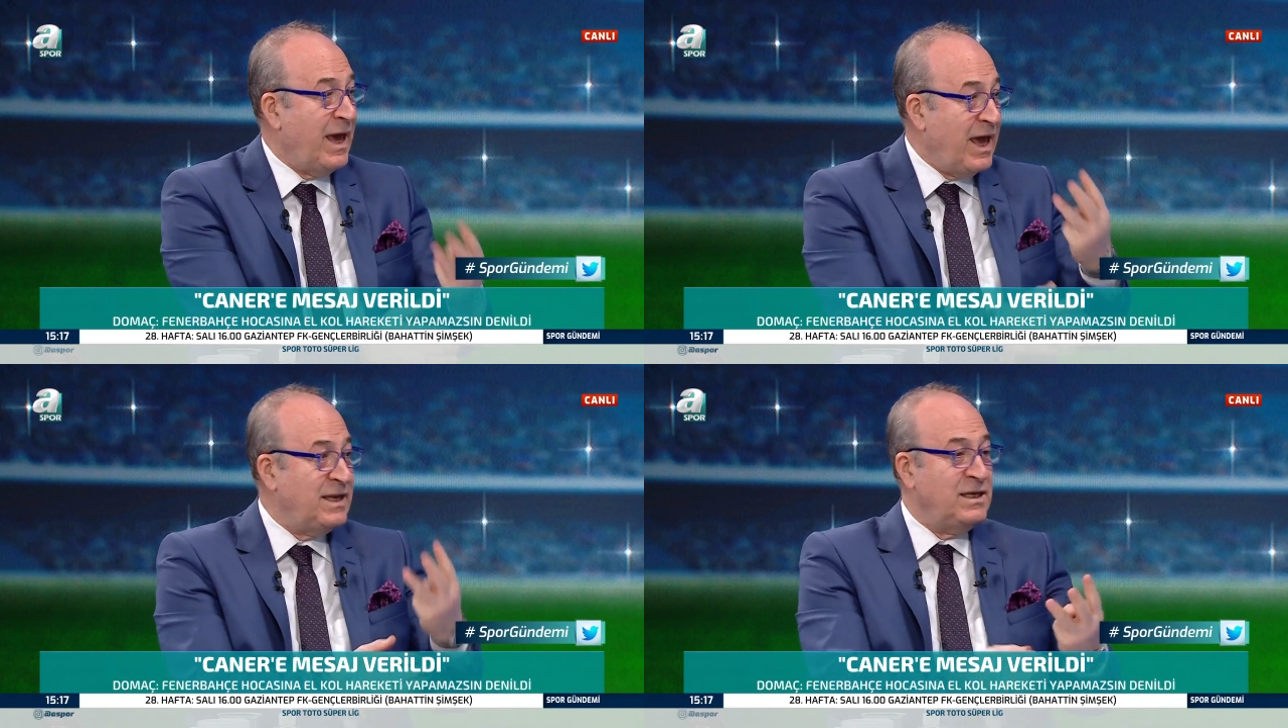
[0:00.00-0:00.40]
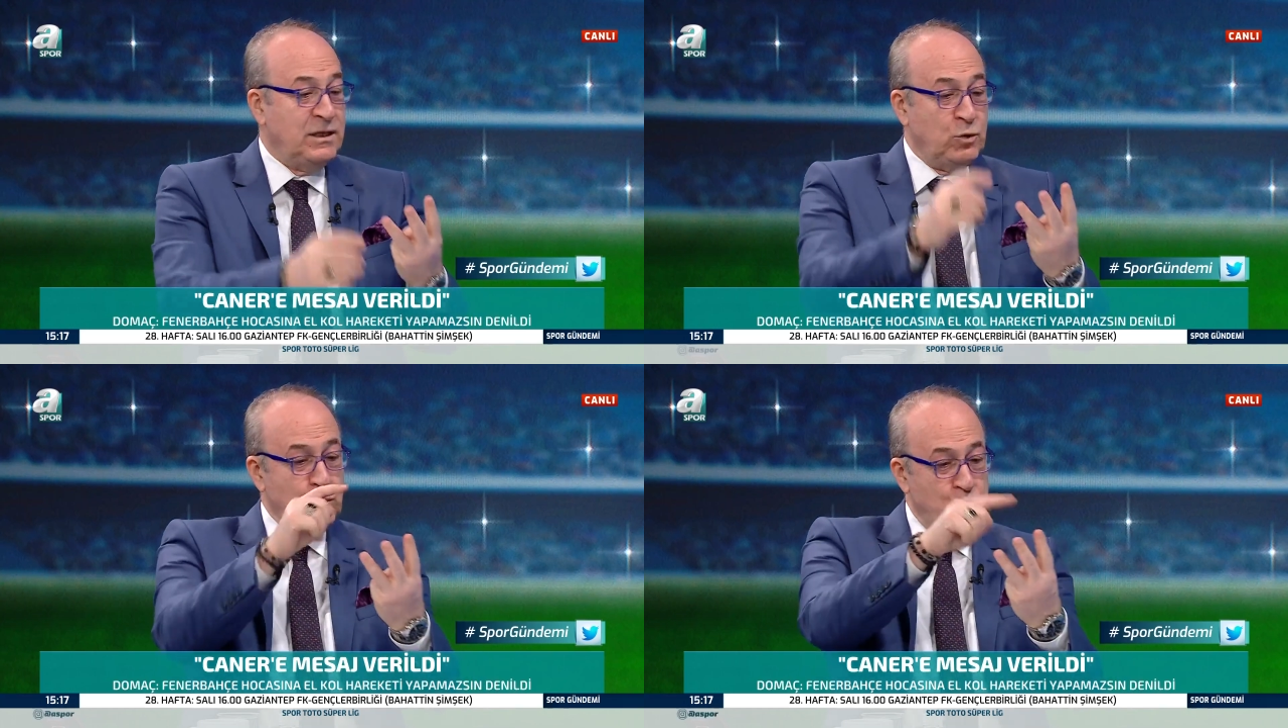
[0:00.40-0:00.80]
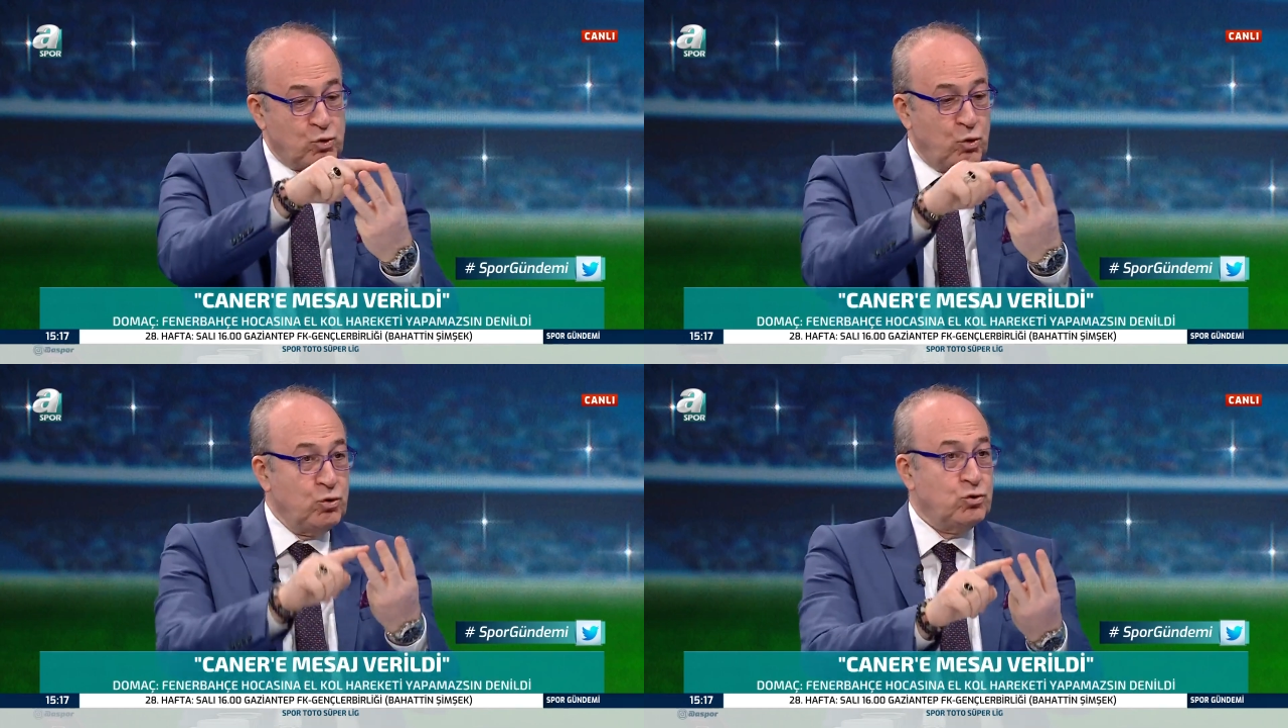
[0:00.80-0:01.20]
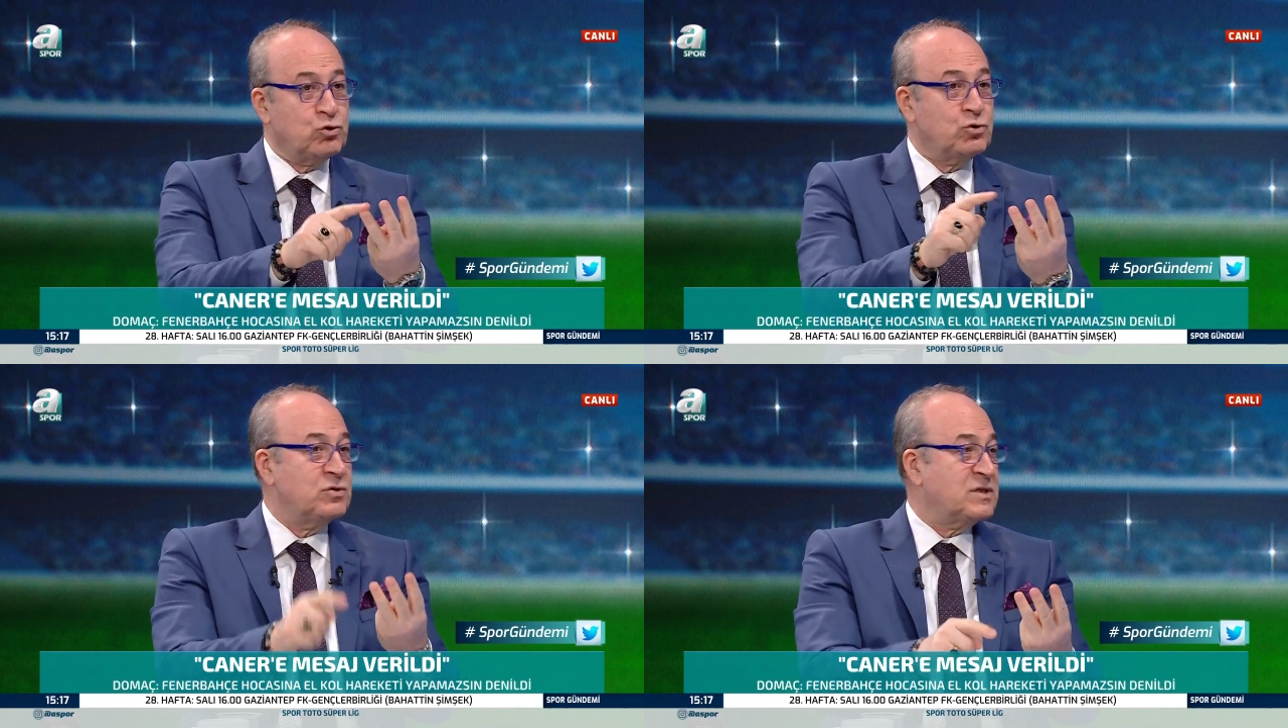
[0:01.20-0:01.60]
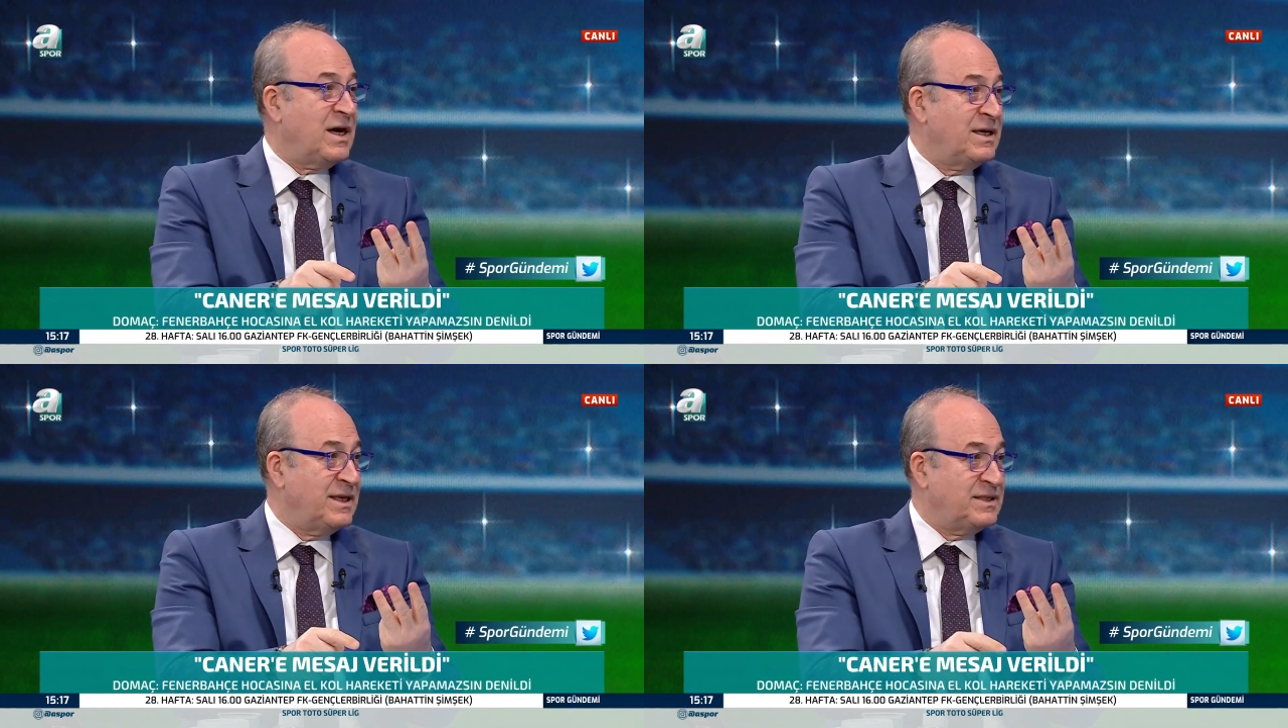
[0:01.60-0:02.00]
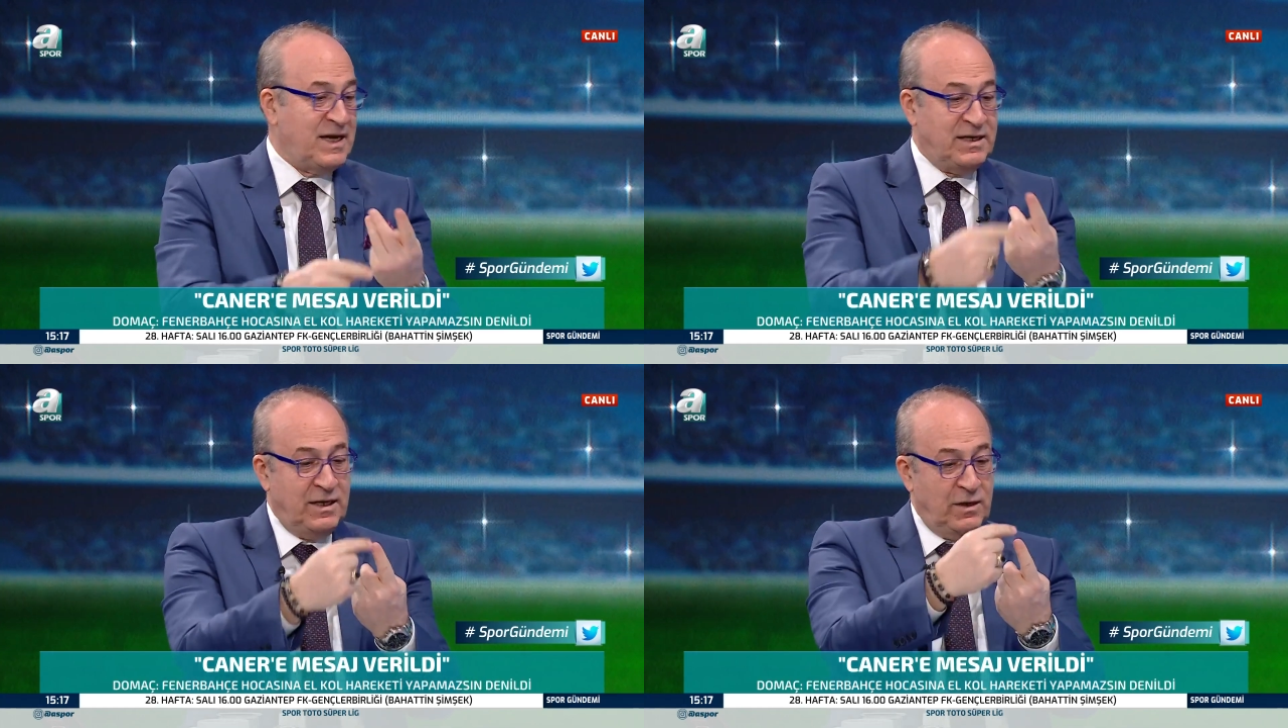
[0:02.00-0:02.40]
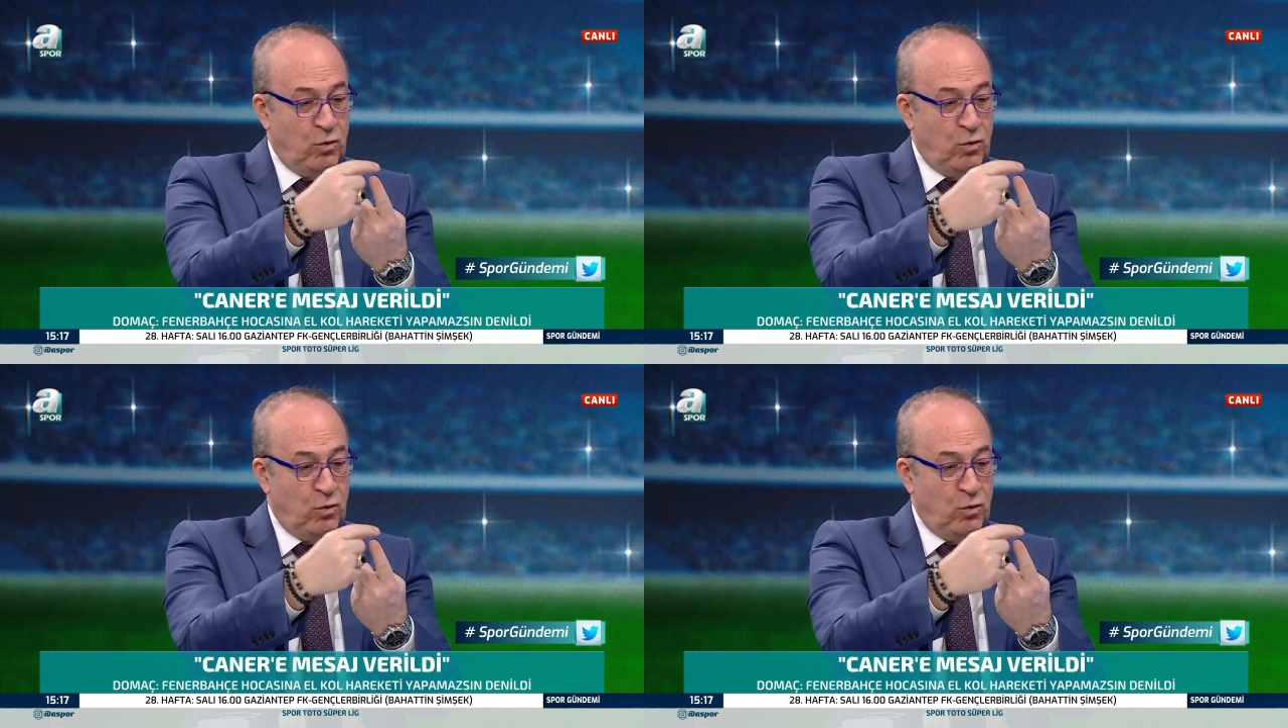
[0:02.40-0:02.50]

en iyi 3 oyuncusunu say desen